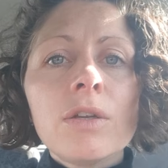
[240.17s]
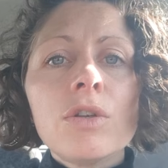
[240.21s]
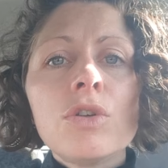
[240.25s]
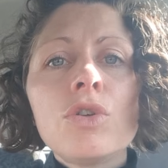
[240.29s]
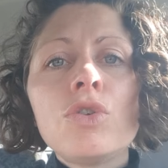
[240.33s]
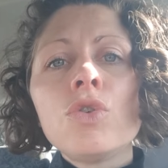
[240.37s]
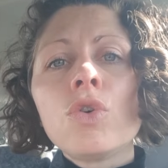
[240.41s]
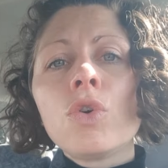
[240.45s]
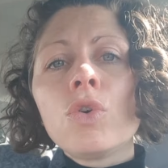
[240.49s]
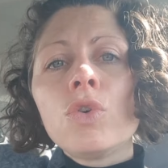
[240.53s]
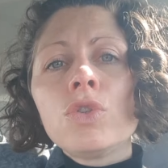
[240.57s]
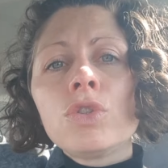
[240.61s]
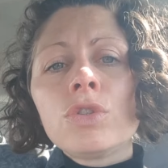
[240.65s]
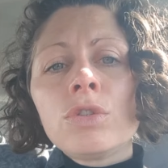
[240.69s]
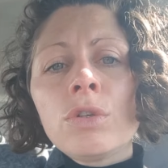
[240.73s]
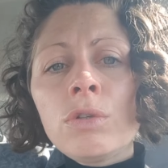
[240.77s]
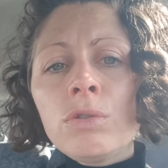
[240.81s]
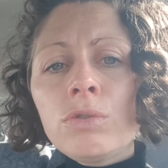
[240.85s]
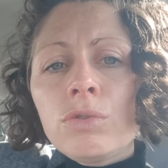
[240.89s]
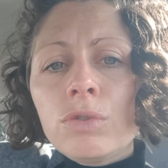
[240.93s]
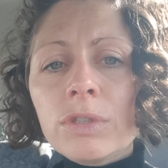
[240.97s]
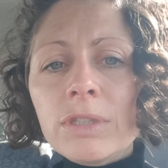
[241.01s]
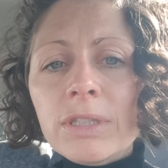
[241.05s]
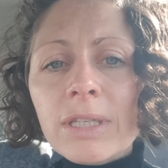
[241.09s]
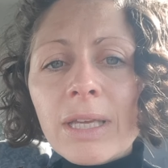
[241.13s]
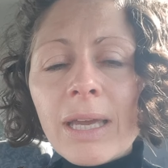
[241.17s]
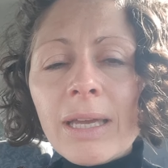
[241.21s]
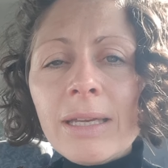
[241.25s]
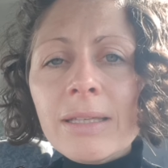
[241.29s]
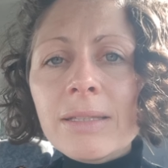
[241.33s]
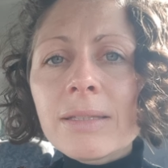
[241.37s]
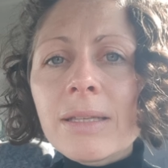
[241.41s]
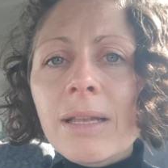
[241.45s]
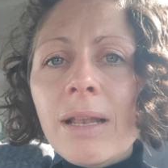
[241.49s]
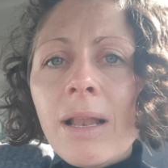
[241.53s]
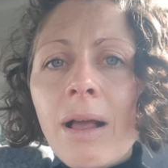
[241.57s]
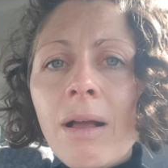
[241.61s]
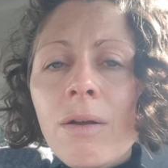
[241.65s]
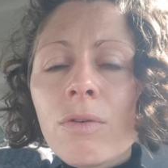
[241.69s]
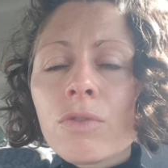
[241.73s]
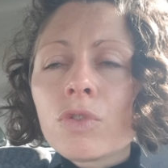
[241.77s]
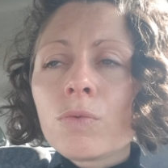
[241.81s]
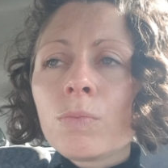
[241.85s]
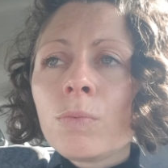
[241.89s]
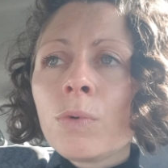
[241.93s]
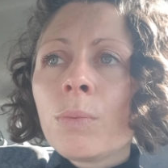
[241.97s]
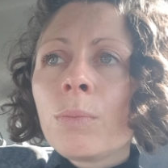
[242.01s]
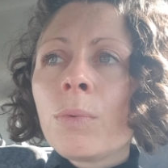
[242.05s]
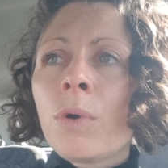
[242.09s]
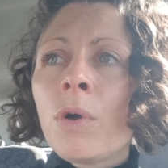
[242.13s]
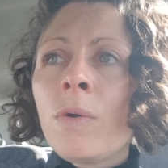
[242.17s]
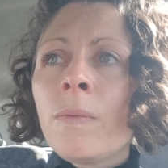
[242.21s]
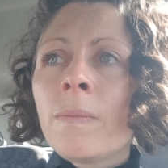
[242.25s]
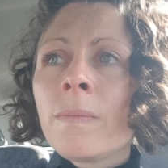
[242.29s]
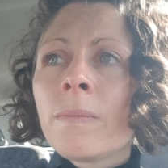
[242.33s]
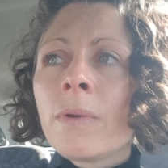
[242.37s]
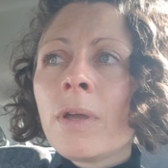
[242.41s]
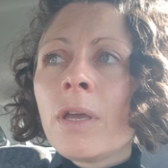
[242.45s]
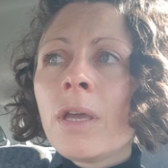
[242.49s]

je ressens du stress là en ce moment,